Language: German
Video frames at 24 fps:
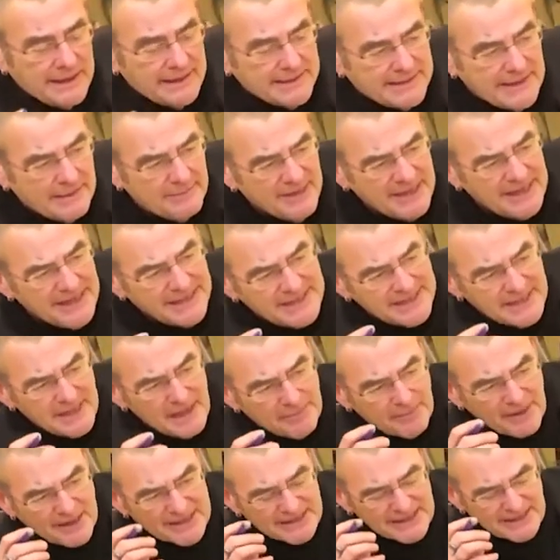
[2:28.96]
Der
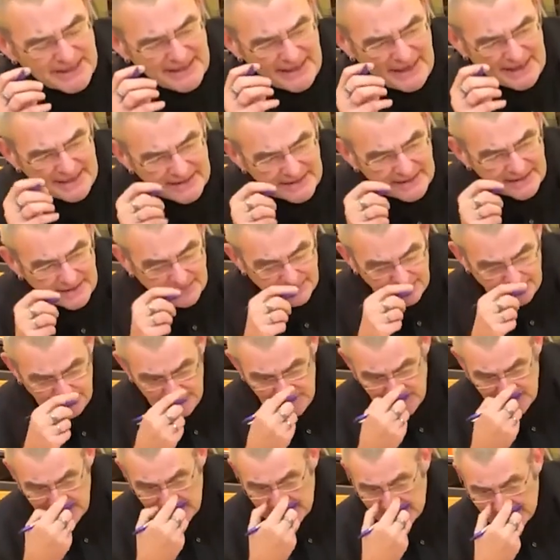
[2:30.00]
Ministerpräsident
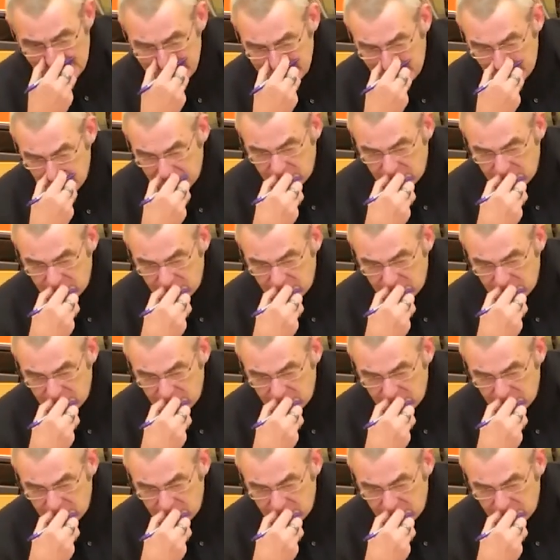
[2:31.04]
hat am